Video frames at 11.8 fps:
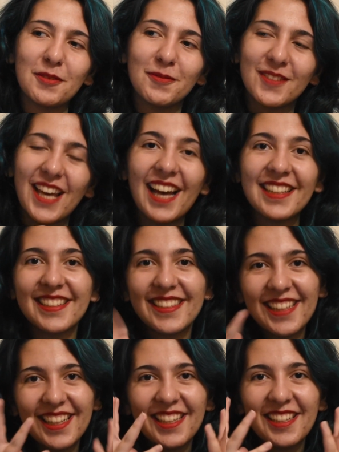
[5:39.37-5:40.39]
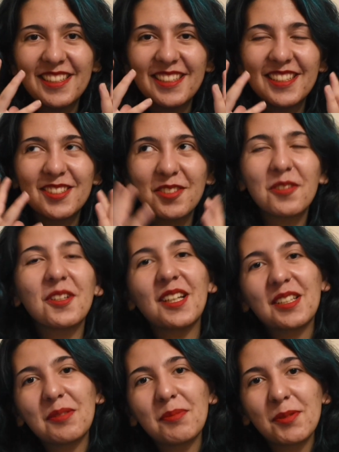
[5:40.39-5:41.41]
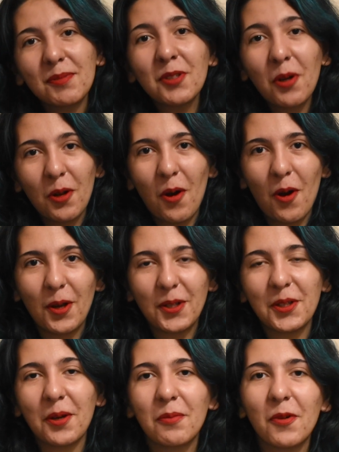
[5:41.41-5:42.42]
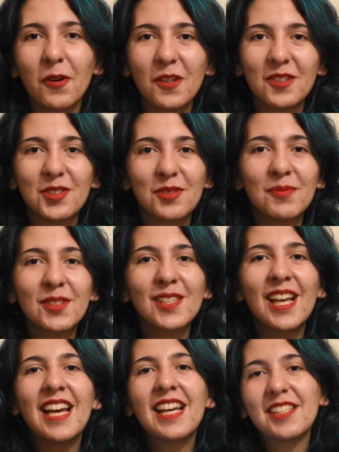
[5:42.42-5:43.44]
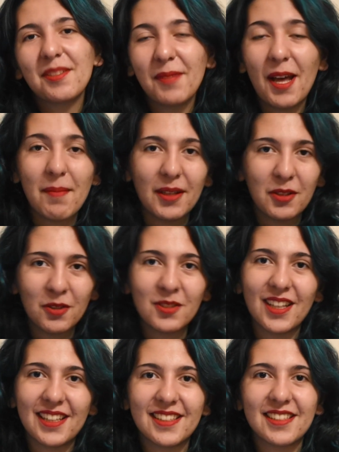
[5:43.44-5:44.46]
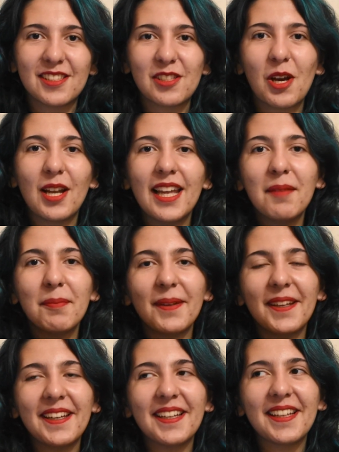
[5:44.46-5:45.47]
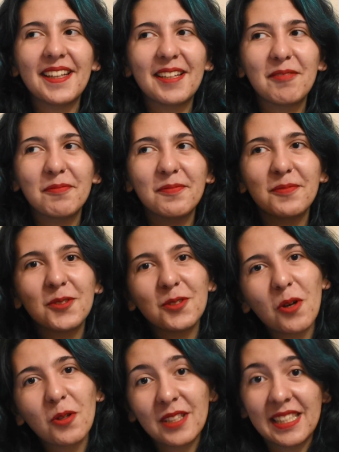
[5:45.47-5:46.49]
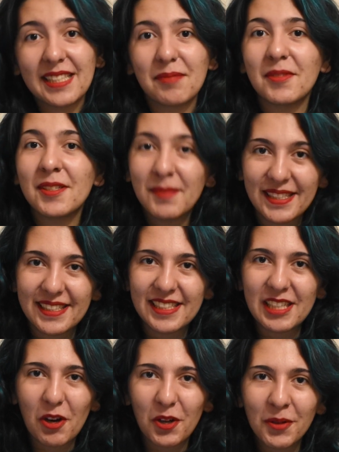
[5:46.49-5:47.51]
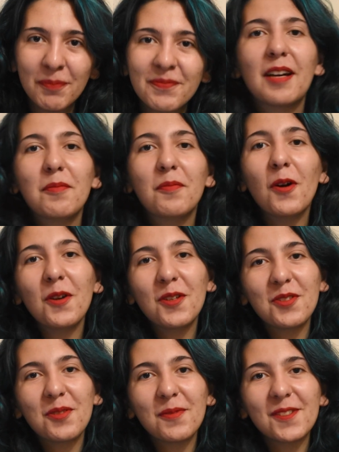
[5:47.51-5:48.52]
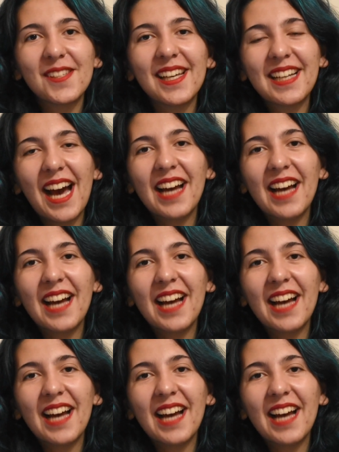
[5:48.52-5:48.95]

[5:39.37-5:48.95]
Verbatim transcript: kendine çok yakışmış bir rolü oynuyor bu oyuncumuz. Şimdi hemen onun da adını söyleyip e, bu konu kısmını bitiriyorum. Bu oyuncumuz da